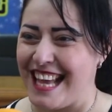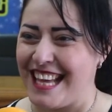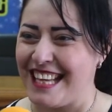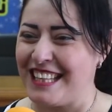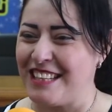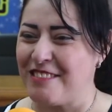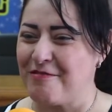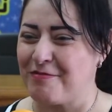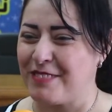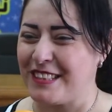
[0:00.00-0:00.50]

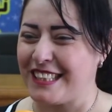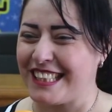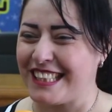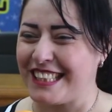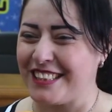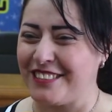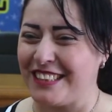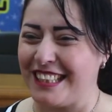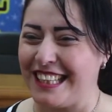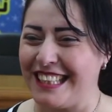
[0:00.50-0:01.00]
اهلا
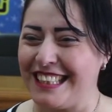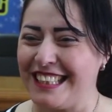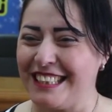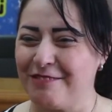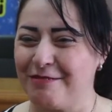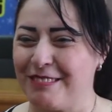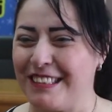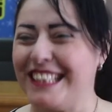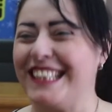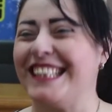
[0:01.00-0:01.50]
بيكي واهلا
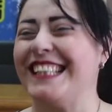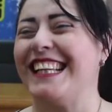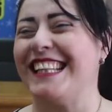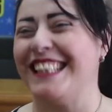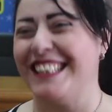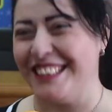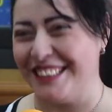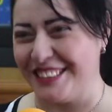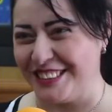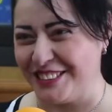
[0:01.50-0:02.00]

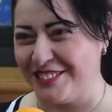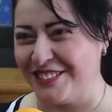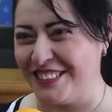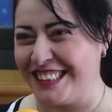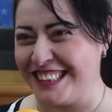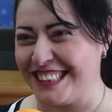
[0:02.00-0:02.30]
بالهلال اليوم